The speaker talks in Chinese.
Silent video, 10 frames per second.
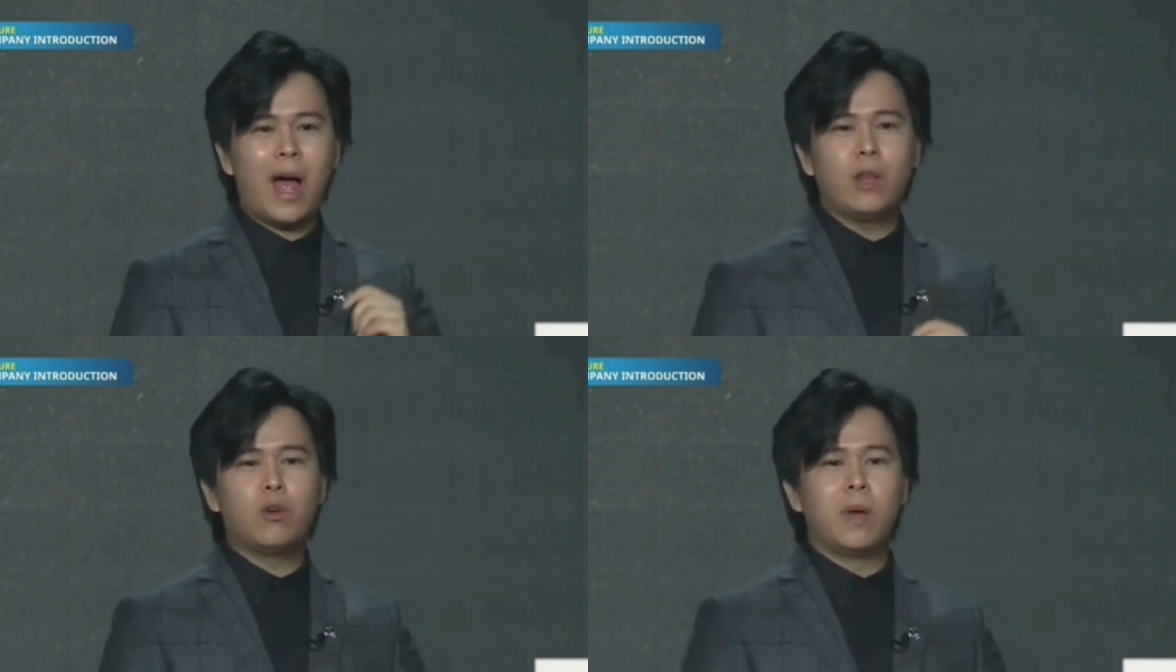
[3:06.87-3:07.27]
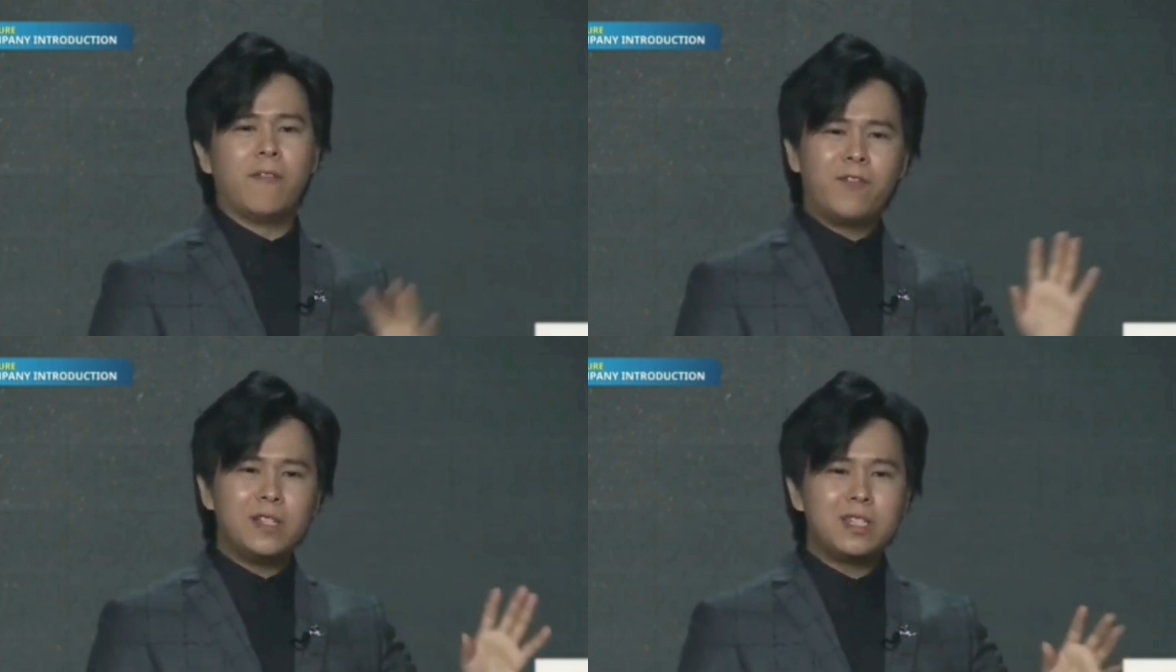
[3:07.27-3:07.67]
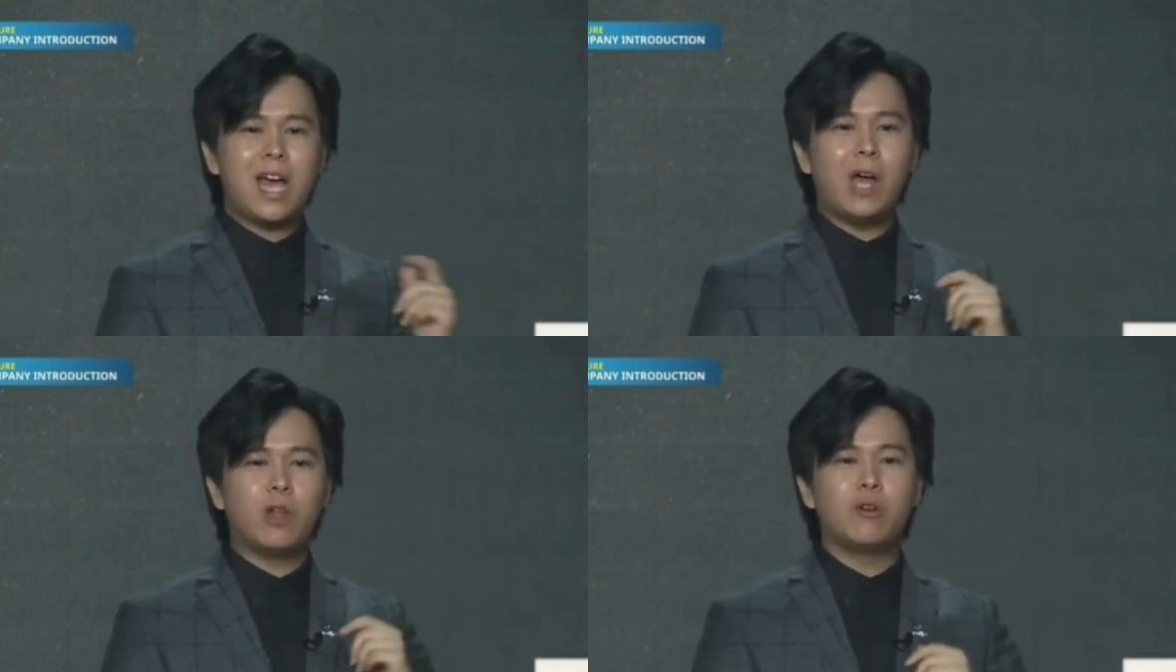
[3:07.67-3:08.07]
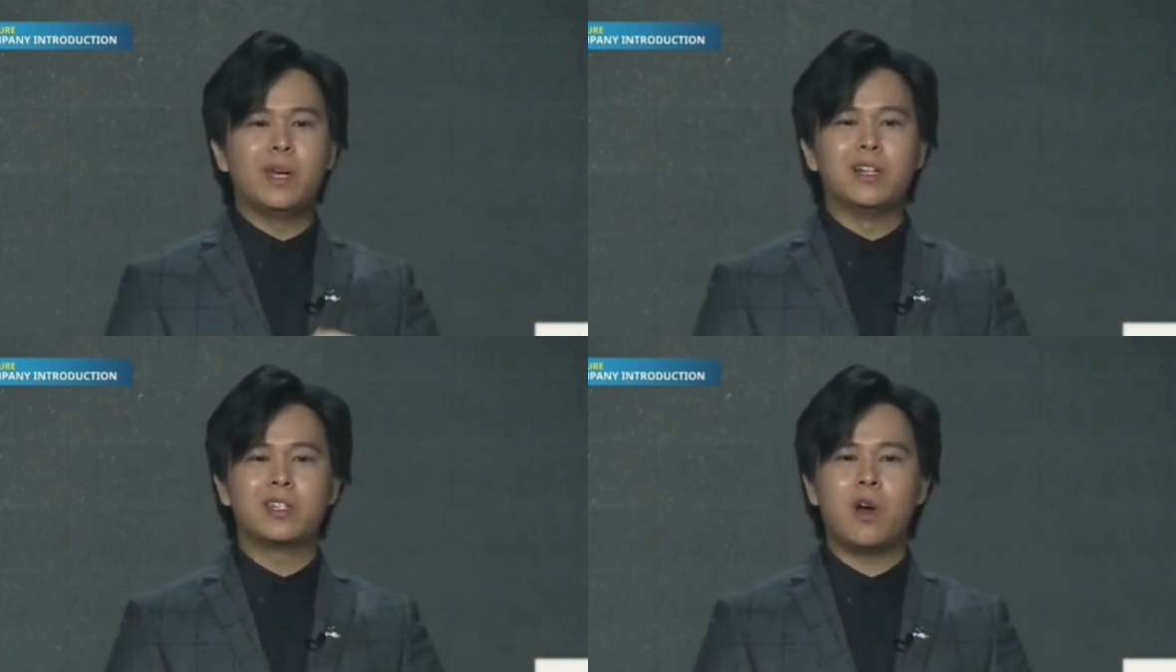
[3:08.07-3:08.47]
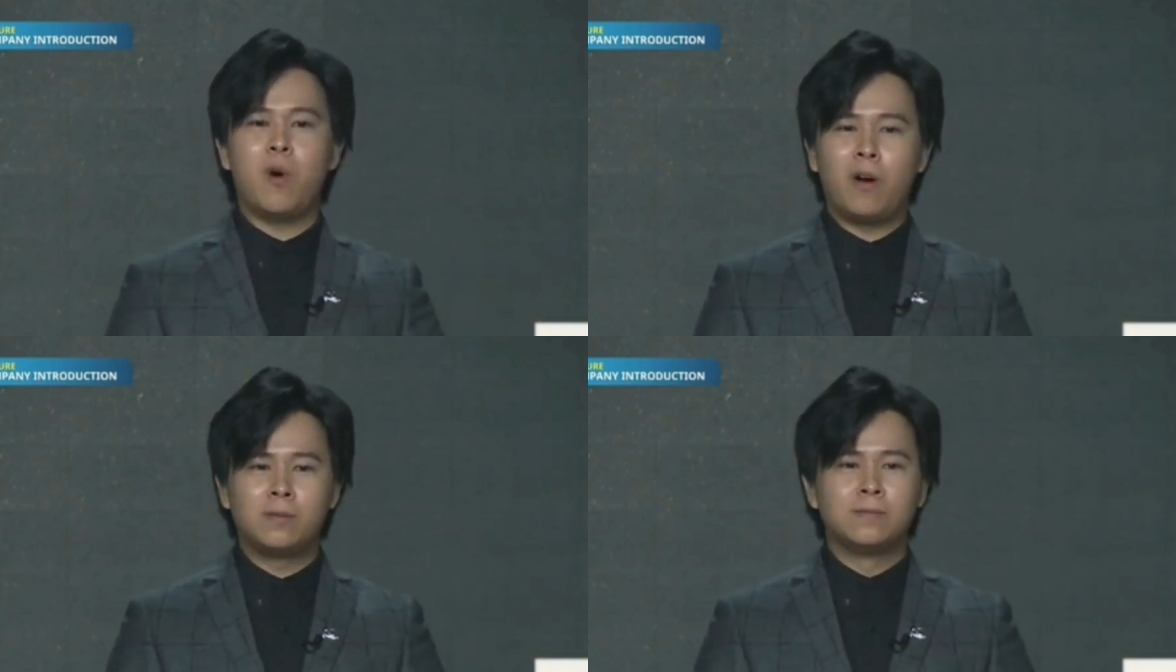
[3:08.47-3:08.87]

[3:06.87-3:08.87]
爱多美、分析爱多美的时候哦，